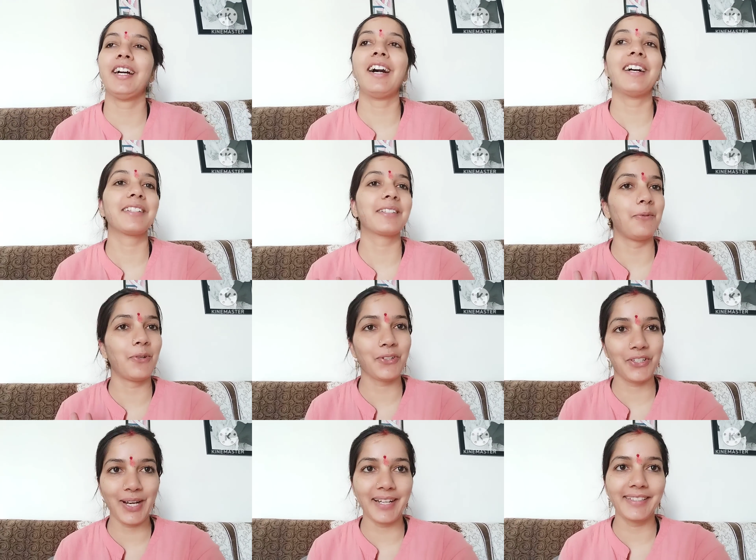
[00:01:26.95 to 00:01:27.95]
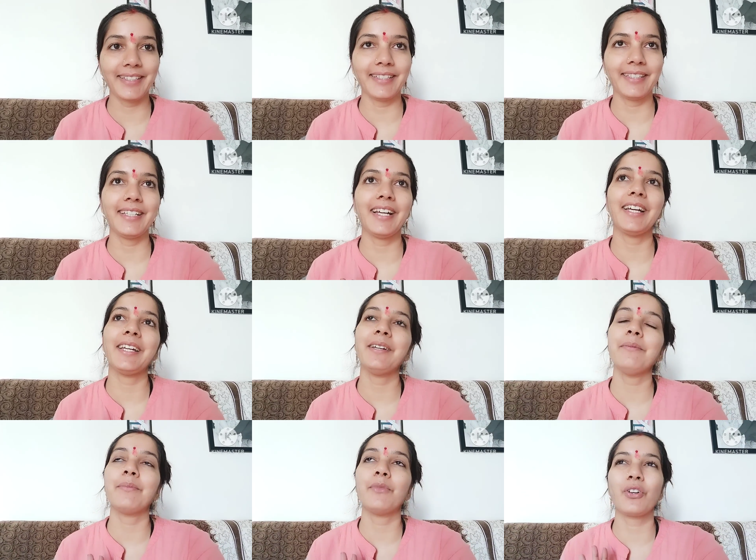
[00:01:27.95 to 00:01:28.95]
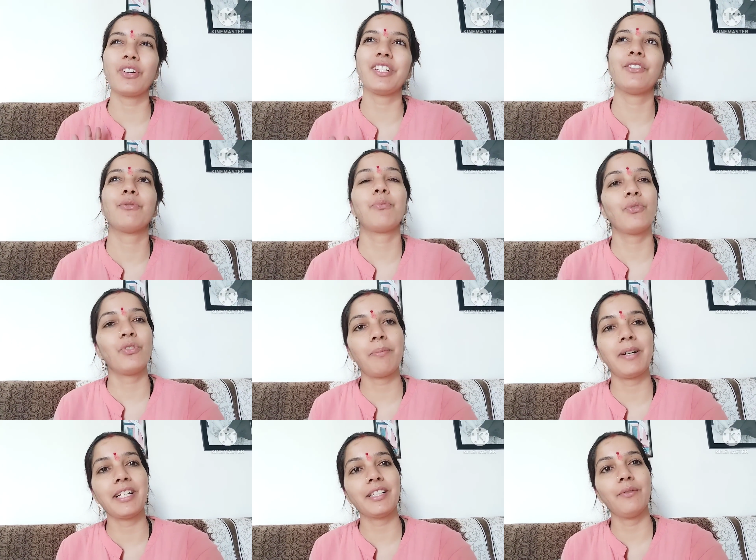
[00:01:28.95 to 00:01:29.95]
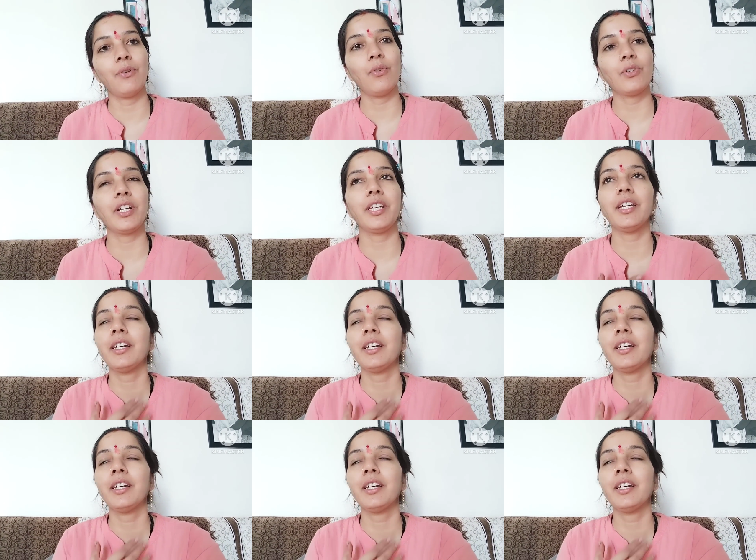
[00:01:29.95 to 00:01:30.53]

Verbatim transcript: आज का ब्लॉग स्टार्ट कर दिया है मॉर्निंग की जो पूजा पाठ थी वो हो गई है